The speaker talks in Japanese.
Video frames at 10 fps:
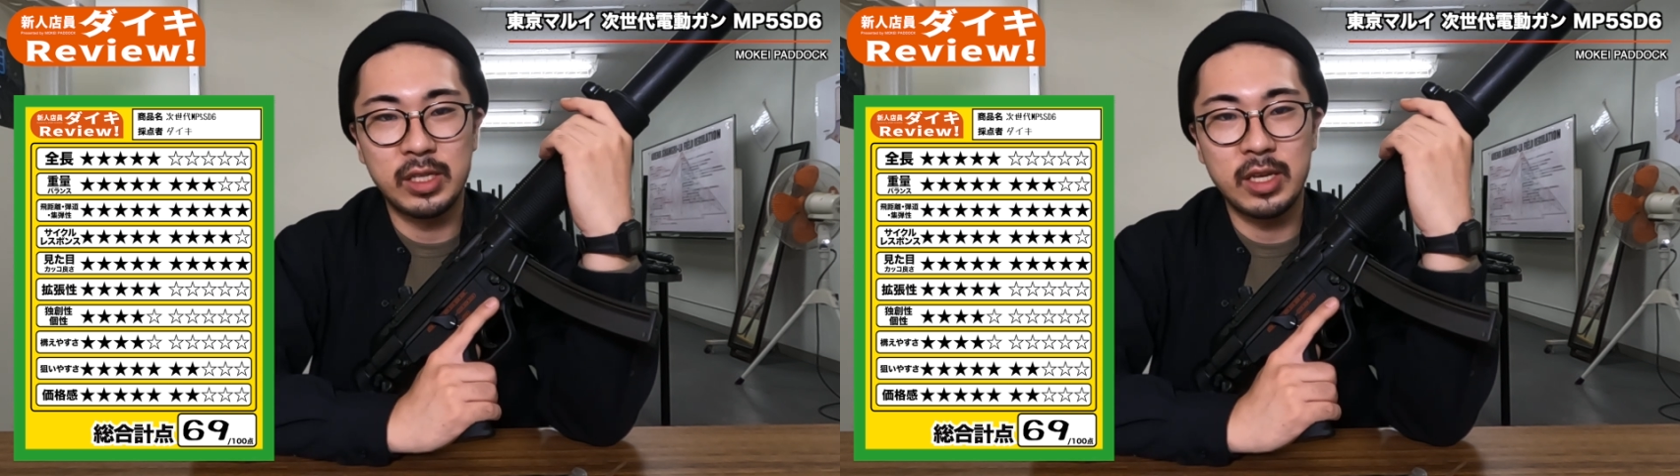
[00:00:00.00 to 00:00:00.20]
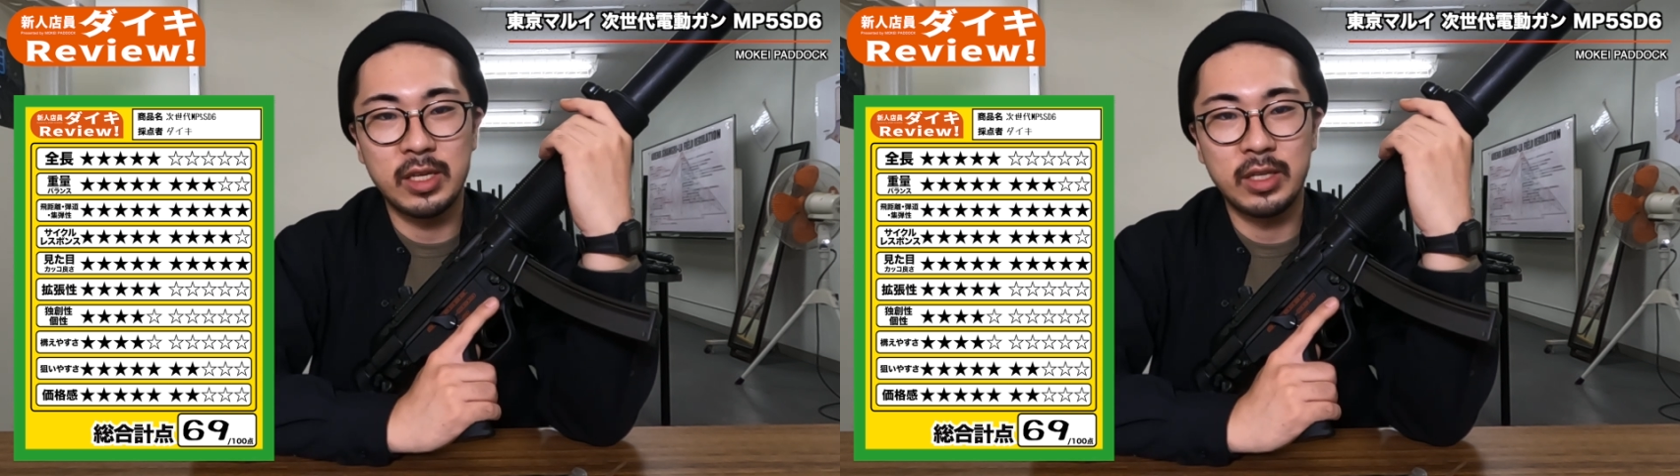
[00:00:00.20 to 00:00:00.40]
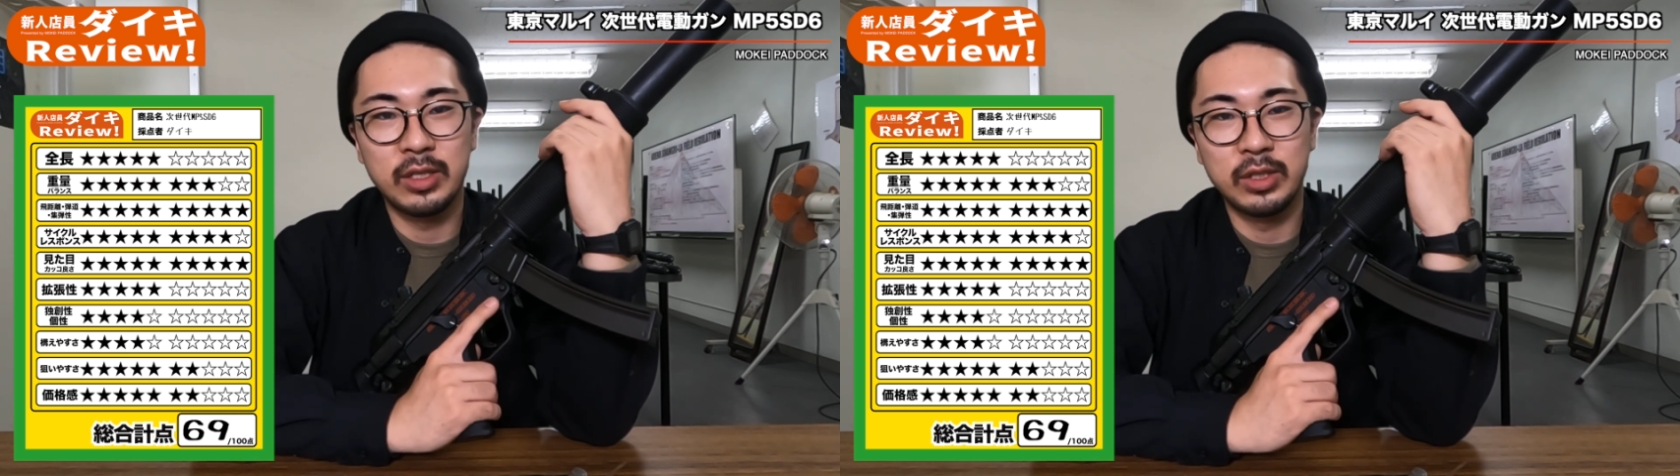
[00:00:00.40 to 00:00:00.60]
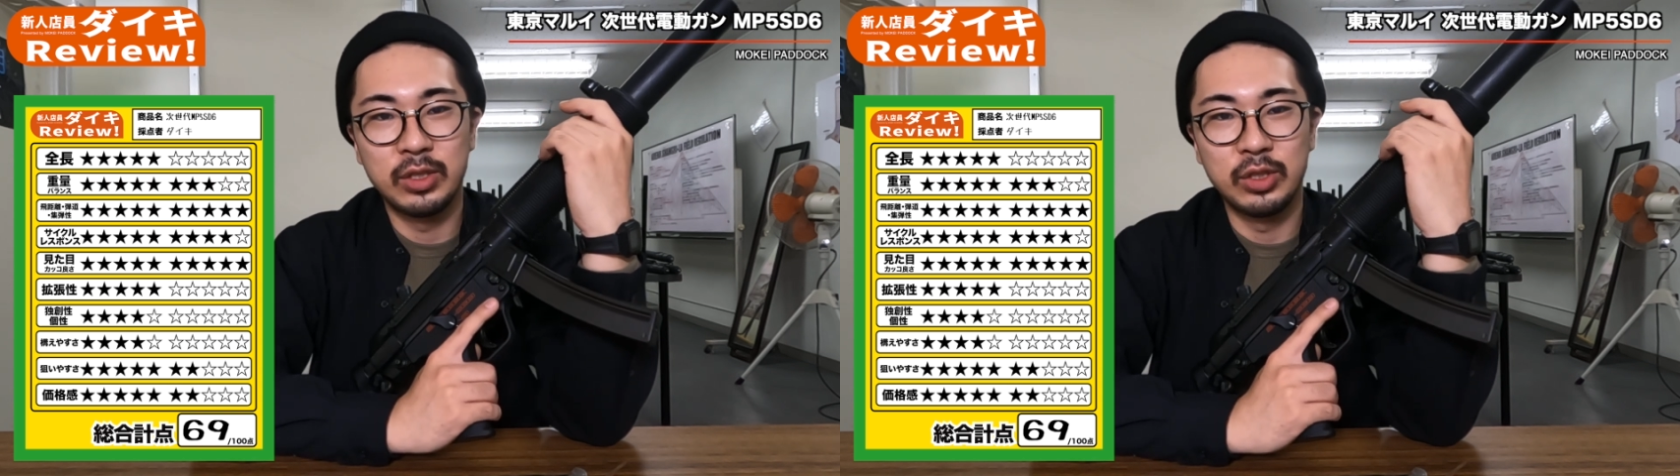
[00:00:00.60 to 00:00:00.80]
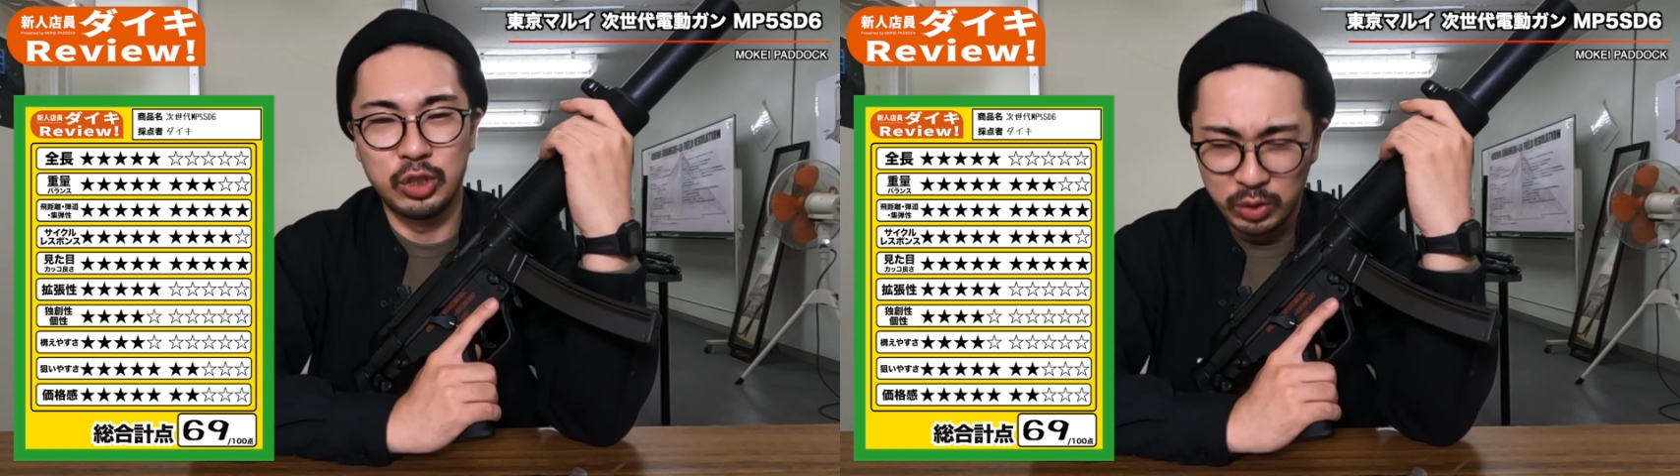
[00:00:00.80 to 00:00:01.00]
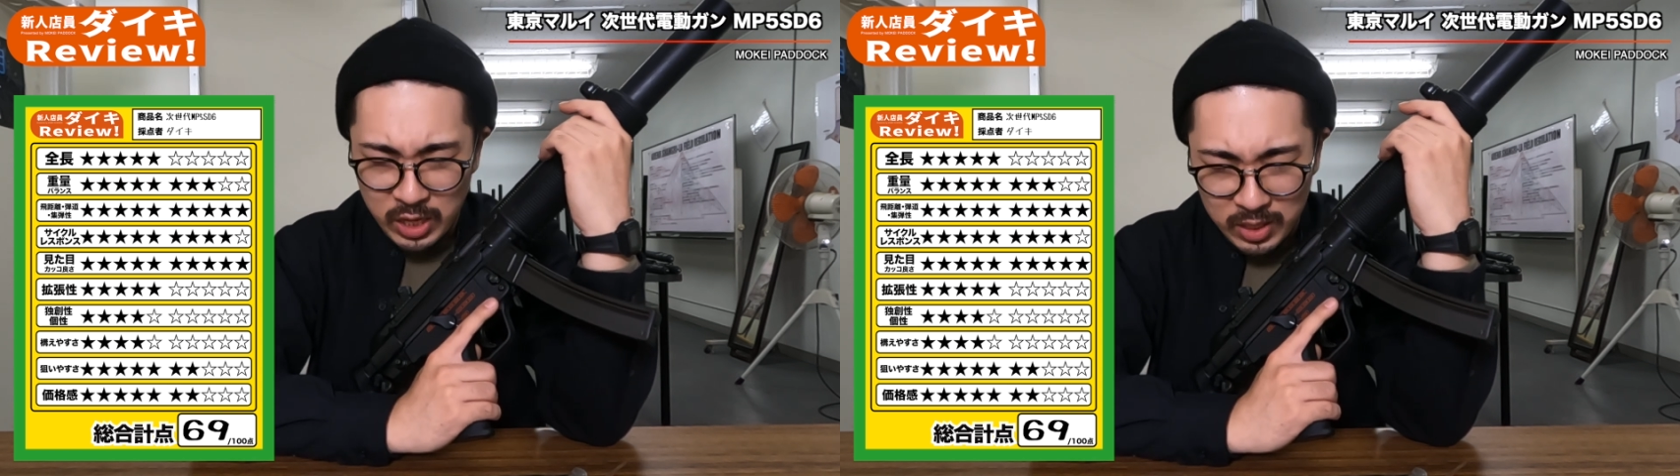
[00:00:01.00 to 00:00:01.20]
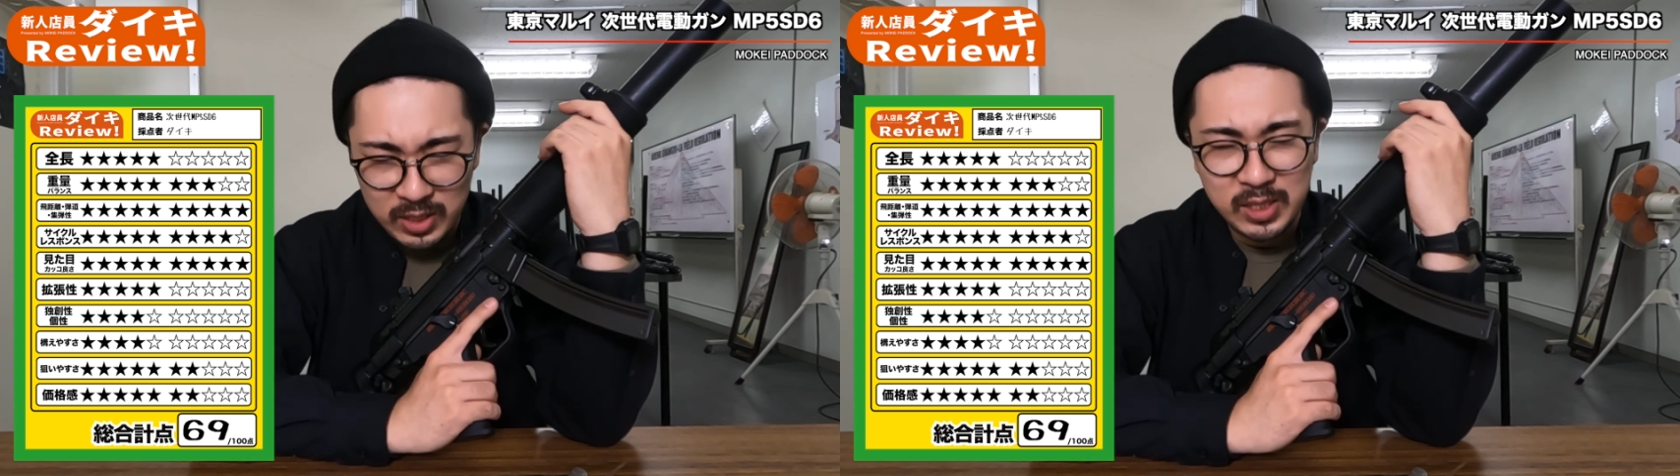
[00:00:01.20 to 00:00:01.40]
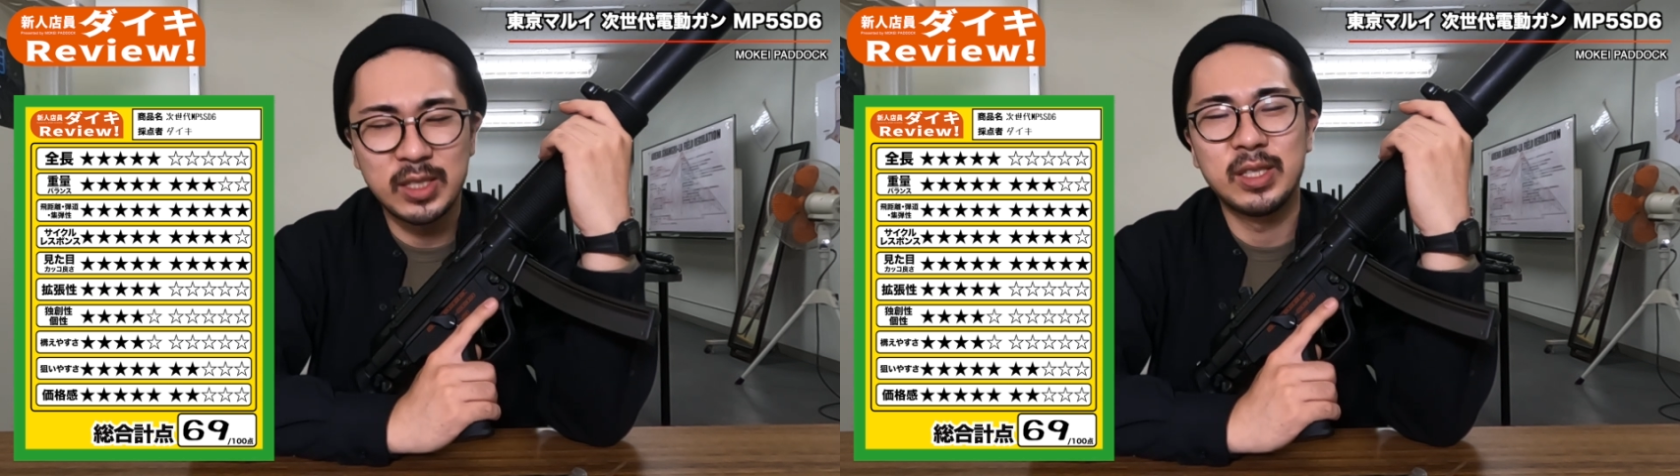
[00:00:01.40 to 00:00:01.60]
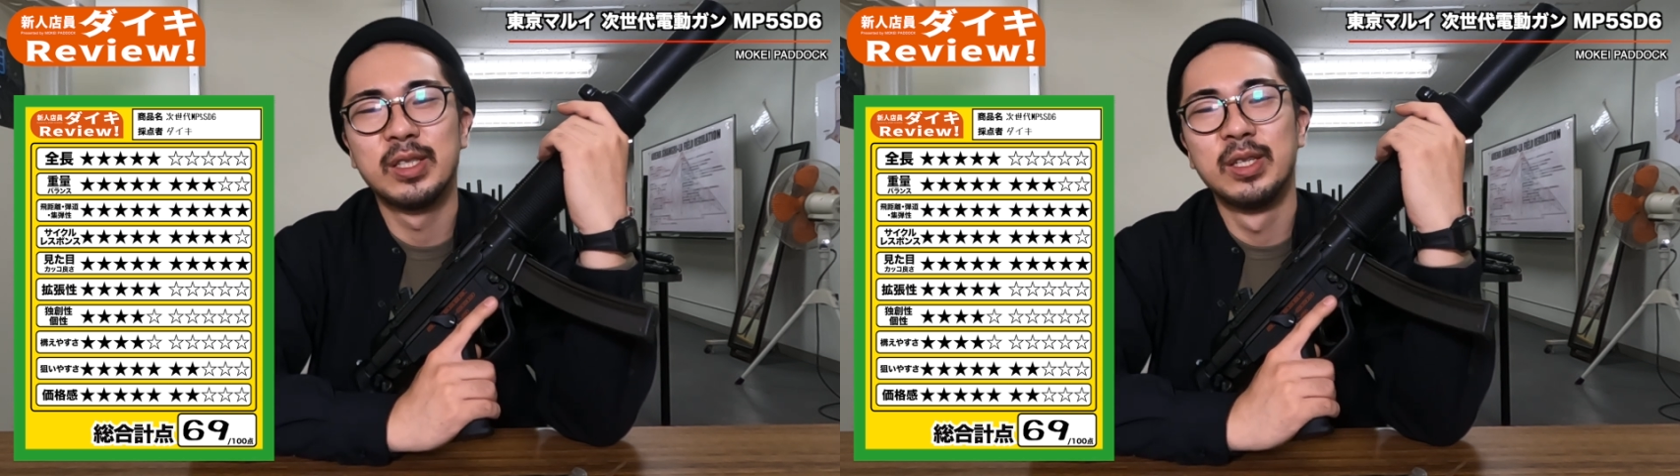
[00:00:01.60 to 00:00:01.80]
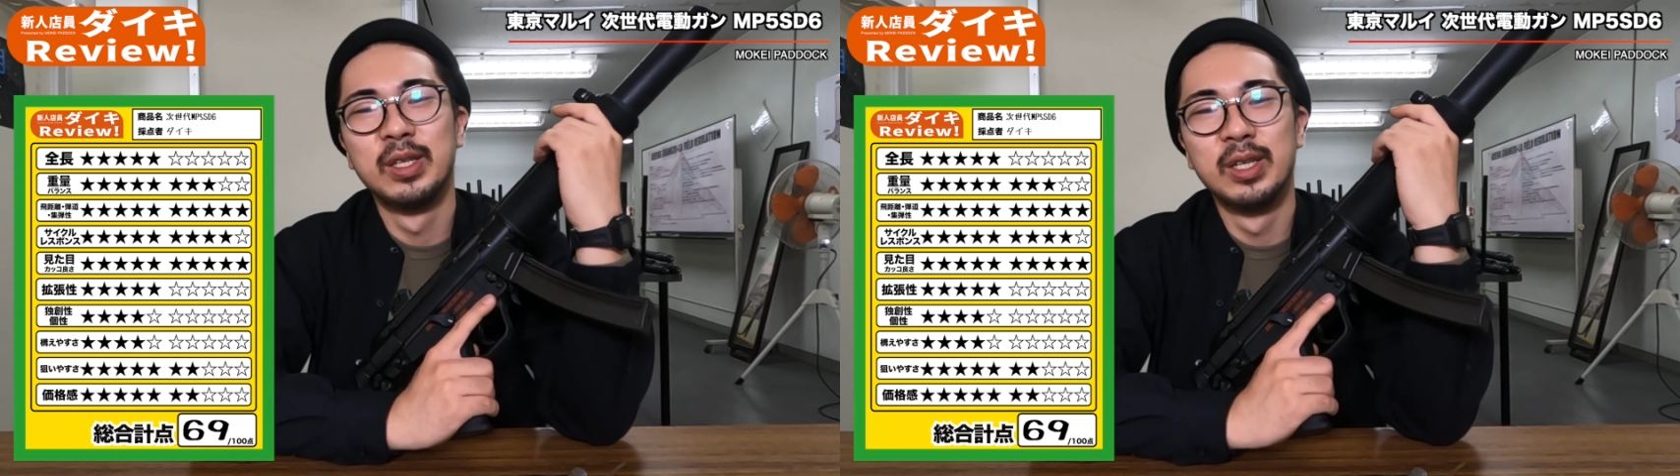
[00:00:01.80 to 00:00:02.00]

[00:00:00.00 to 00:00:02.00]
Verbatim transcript: 性10点です